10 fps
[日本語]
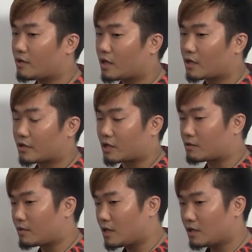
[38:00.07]
は
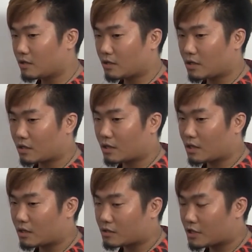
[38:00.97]
100万円か
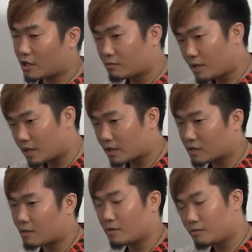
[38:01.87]
が200万円だか
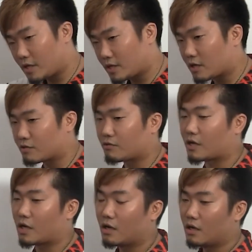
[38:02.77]
ら300万円になるよう
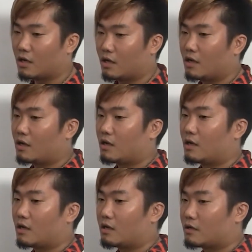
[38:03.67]
な
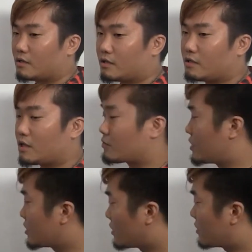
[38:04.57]
いくらの
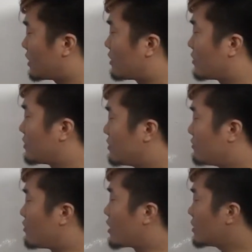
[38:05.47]
金額か
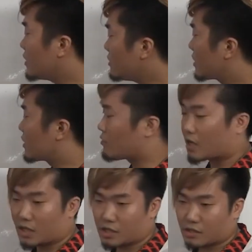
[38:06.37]
分からないぐらい結構
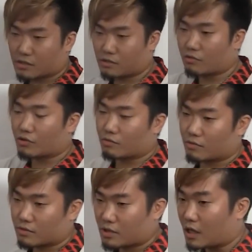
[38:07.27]
価値がすごいと思
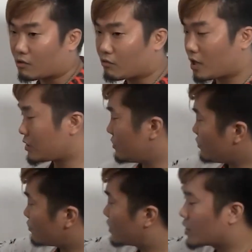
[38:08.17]
うはこの初優
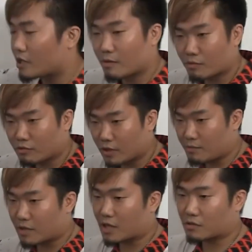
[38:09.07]
勝がなければ僕は
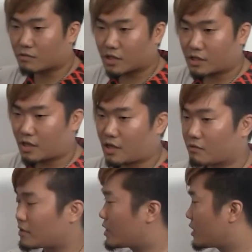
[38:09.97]
今、存在してない
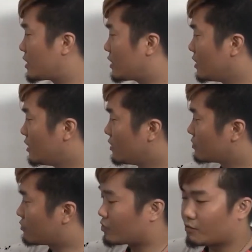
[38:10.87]
ので
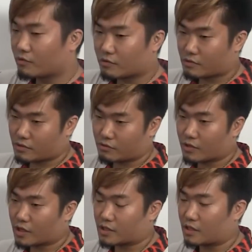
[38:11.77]
とてもすご
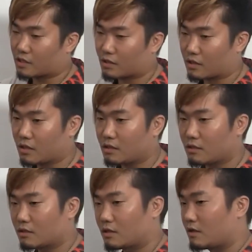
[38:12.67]
い価値があったかなっ
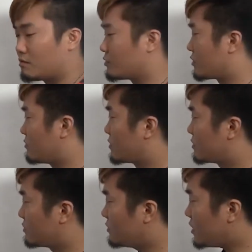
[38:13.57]
て思ってま
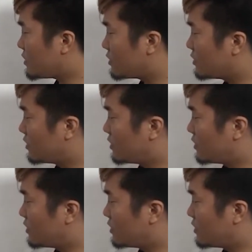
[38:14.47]
すで